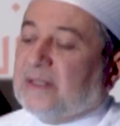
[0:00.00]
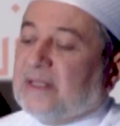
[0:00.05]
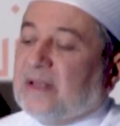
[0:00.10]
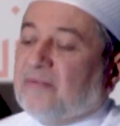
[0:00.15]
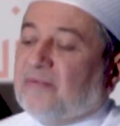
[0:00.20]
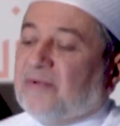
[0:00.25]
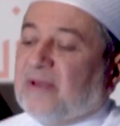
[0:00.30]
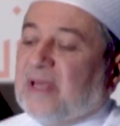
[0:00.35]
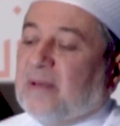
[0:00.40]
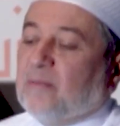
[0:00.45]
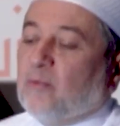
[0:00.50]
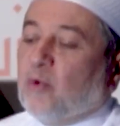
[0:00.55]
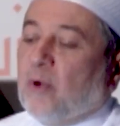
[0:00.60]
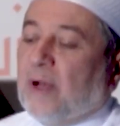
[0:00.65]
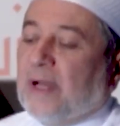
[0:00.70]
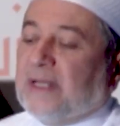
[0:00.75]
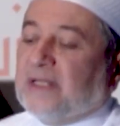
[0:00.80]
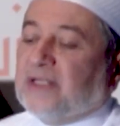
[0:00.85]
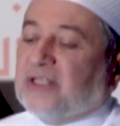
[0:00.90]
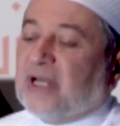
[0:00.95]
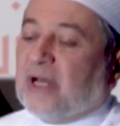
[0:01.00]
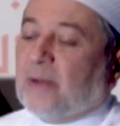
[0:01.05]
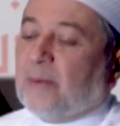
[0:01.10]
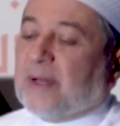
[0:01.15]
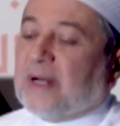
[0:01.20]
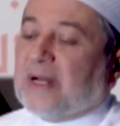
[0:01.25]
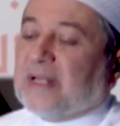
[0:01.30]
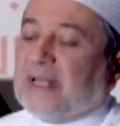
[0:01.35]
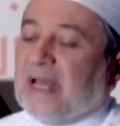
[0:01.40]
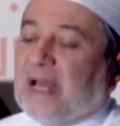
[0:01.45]
تفخيمها إن
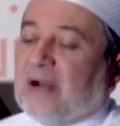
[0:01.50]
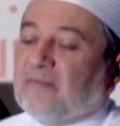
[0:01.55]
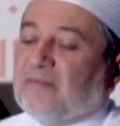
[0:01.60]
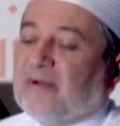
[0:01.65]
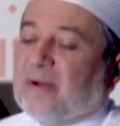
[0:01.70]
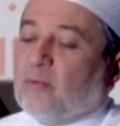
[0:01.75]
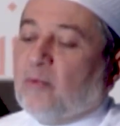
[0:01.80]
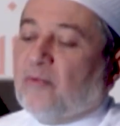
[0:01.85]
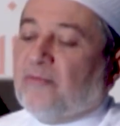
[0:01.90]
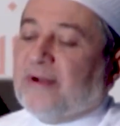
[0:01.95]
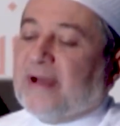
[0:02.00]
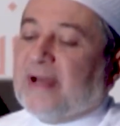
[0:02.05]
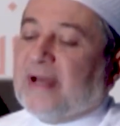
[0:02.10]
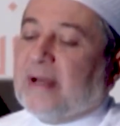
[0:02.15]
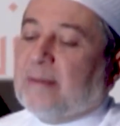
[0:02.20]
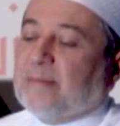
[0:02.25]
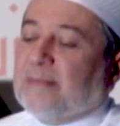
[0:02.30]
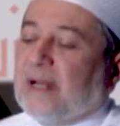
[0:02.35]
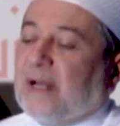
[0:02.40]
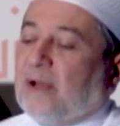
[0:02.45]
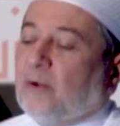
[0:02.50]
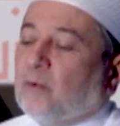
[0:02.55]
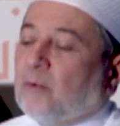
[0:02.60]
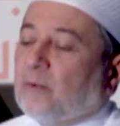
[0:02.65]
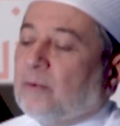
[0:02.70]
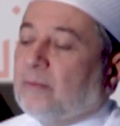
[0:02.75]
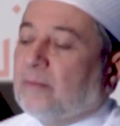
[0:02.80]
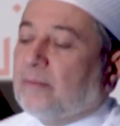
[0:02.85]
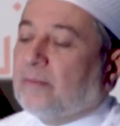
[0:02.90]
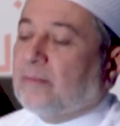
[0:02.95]
جاورت حرفا مفخم
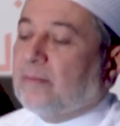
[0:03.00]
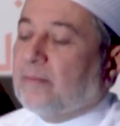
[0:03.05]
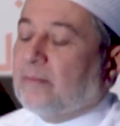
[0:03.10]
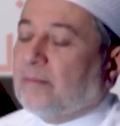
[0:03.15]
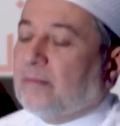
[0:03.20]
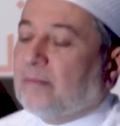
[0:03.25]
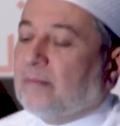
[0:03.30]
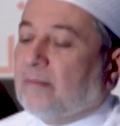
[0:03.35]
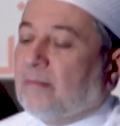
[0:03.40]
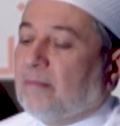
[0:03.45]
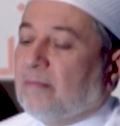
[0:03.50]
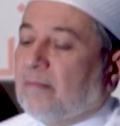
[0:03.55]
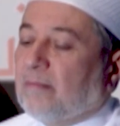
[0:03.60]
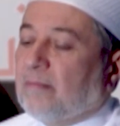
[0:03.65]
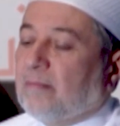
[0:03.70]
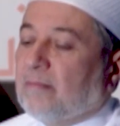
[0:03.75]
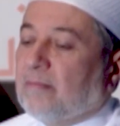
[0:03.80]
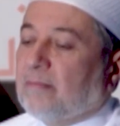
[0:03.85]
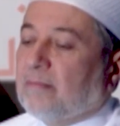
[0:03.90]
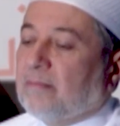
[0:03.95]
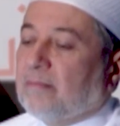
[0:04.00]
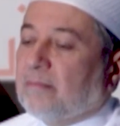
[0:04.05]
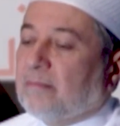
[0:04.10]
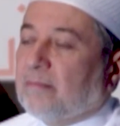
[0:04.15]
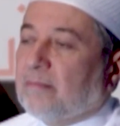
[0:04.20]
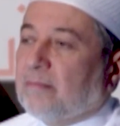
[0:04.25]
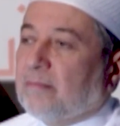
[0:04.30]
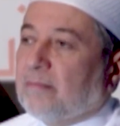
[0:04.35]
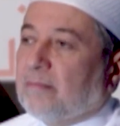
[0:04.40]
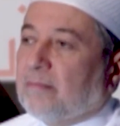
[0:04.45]
نحو
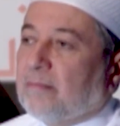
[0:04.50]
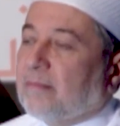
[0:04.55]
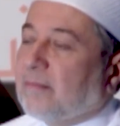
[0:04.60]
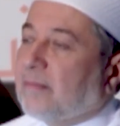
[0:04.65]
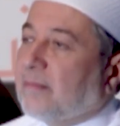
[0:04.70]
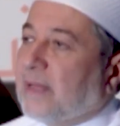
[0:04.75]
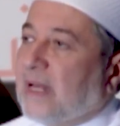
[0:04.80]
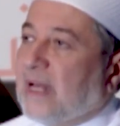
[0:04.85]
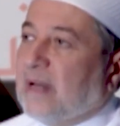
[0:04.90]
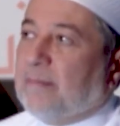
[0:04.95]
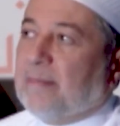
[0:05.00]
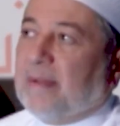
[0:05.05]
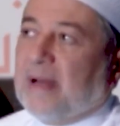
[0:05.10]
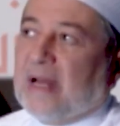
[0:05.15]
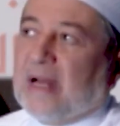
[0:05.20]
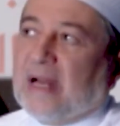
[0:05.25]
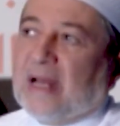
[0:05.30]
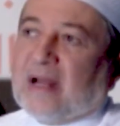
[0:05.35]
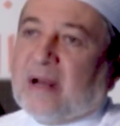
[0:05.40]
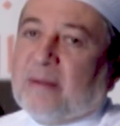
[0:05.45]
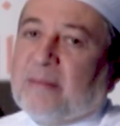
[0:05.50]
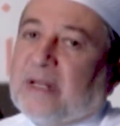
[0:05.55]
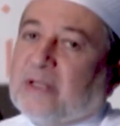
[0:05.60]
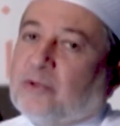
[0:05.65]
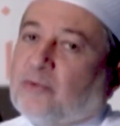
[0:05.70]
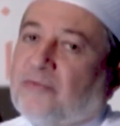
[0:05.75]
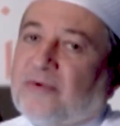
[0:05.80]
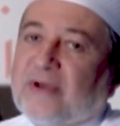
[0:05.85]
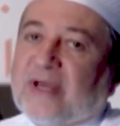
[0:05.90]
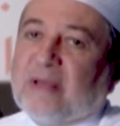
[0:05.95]
الباطل الب... العرب لا
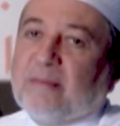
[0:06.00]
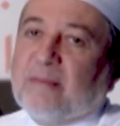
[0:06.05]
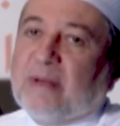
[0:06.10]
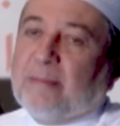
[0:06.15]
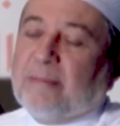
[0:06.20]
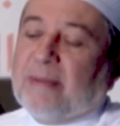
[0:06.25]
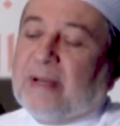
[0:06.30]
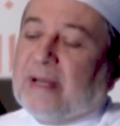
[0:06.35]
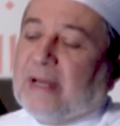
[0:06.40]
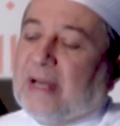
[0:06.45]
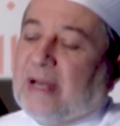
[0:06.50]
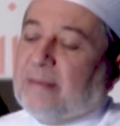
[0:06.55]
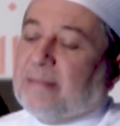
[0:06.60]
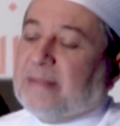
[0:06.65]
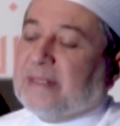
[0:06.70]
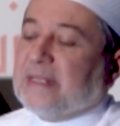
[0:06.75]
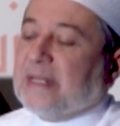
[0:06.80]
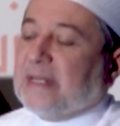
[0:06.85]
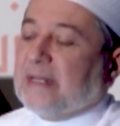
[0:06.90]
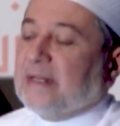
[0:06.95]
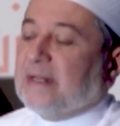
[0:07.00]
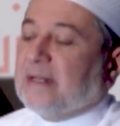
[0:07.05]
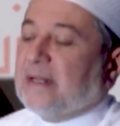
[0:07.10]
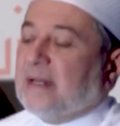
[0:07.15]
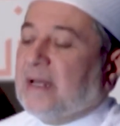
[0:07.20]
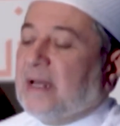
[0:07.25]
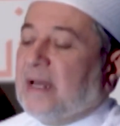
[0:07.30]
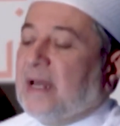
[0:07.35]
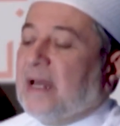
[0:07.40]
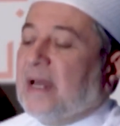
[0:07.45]
تفخم الباء أبدا
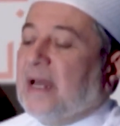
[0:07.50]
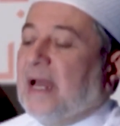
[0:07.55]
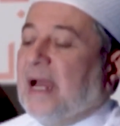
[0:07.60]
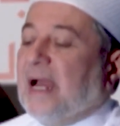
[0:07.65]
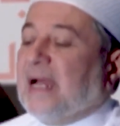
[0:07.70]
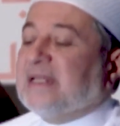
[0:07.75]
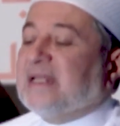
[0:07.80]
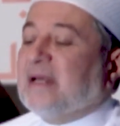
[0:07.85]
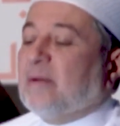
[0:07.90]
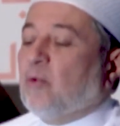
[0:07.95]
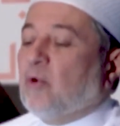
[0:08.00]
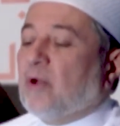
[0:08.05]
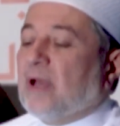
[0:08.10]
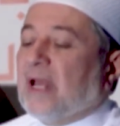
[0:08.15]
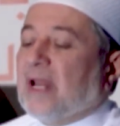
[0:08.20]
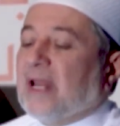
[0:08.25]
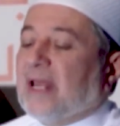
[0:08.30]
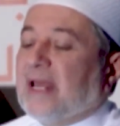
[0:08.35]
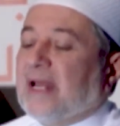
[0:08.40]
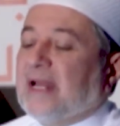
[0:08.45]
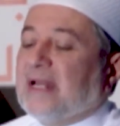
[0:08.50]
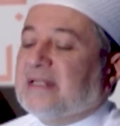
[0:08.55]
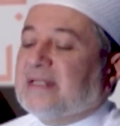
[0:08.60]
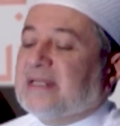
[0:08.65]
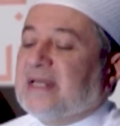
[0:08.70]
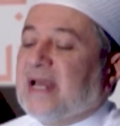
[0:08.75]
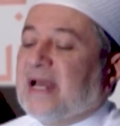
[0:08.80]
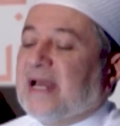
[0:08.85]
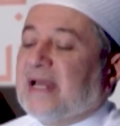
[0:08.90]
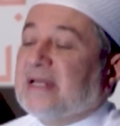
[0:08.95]
عدم
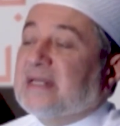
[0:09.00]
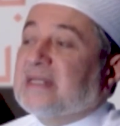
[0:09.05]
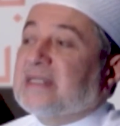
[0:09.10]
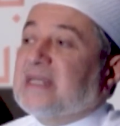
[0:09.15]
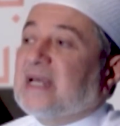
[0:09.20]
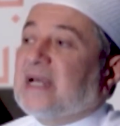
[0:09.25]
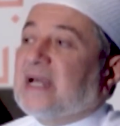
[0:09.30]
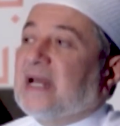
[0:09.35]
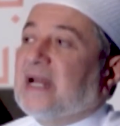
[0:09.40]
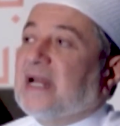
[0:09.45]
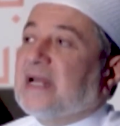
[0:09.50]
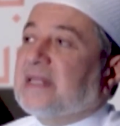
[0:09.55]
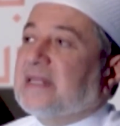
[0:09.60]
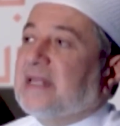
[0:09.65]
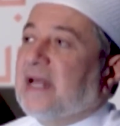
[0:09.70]
قلقلتها إن سكنت